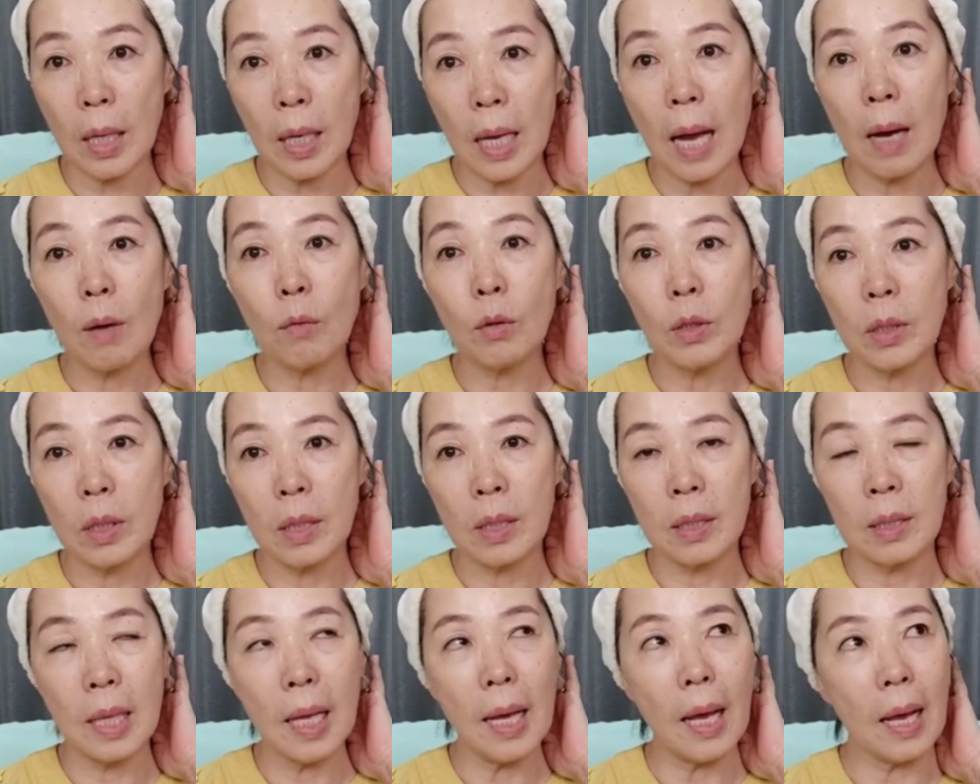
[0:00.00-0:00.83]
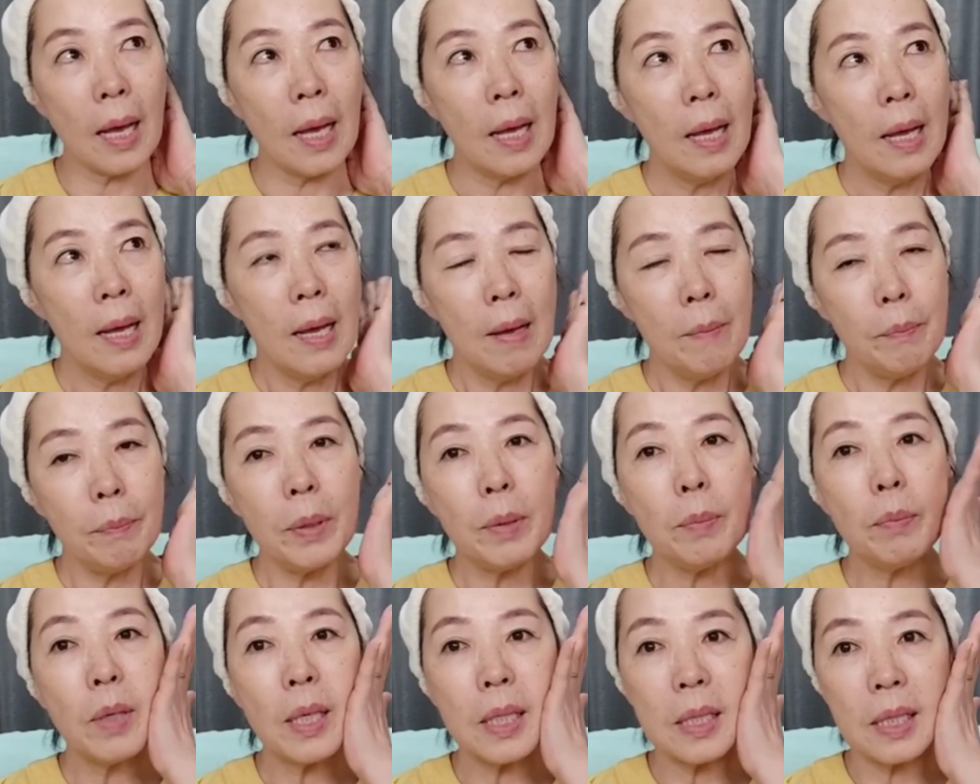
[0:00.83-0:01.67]
꾸준하게 하고 있는데
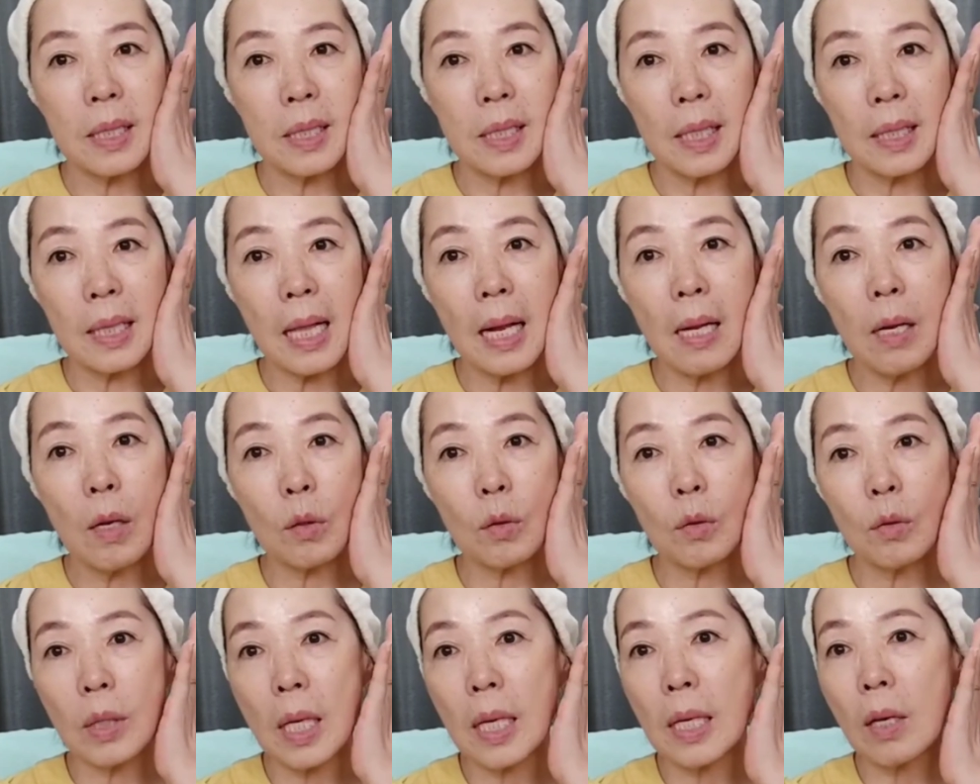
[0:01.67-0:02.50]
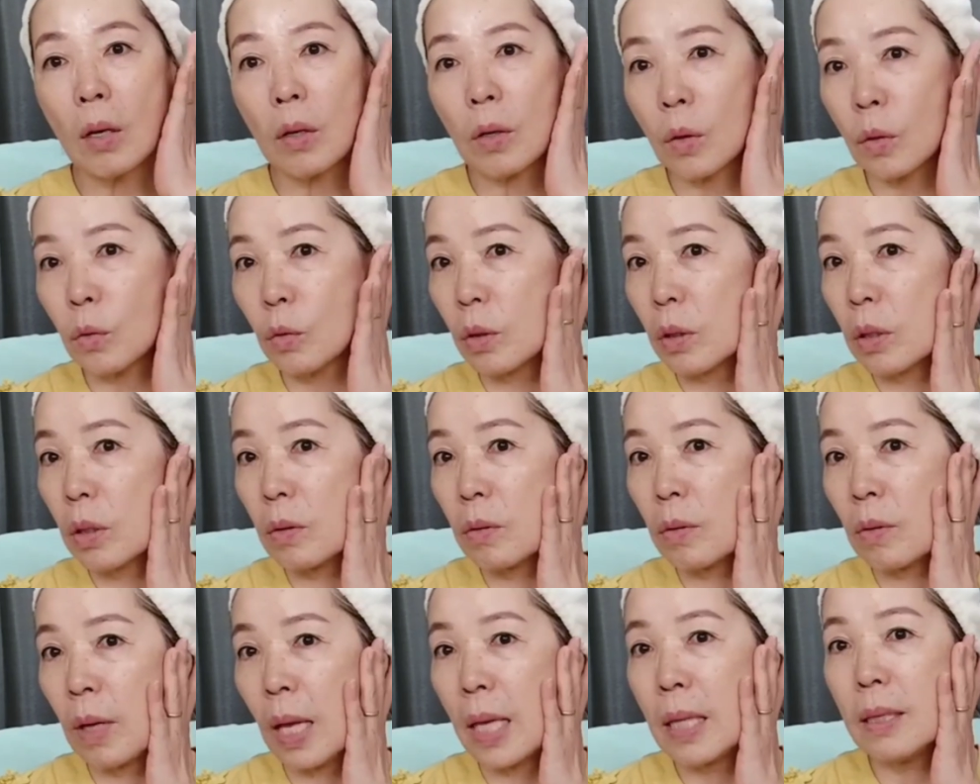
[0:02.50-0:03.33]
피부가 진짜 탄력도
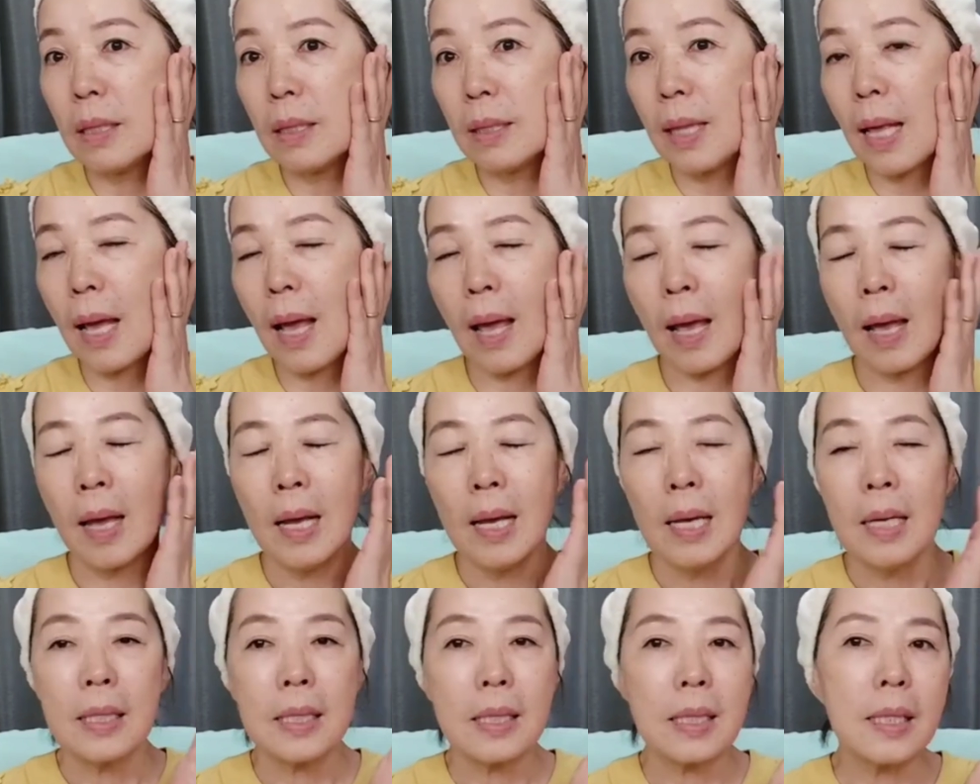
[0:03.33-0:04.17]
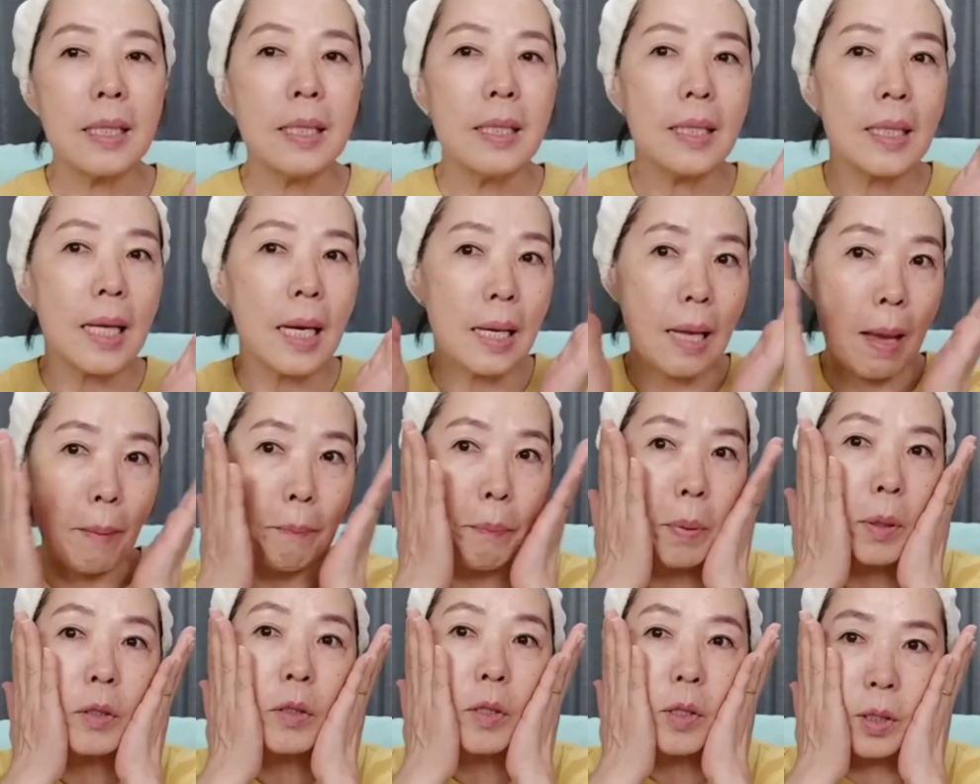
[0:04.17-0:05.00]
생겼기도 했는데 진짜
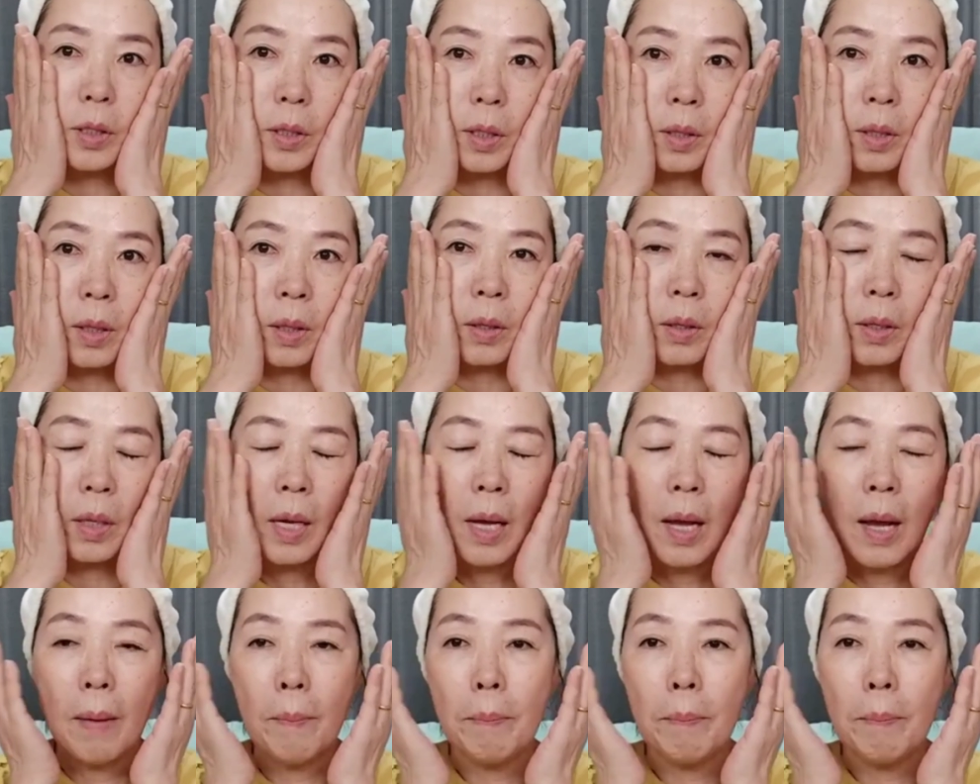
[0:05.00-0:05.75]
예뻐졌어요.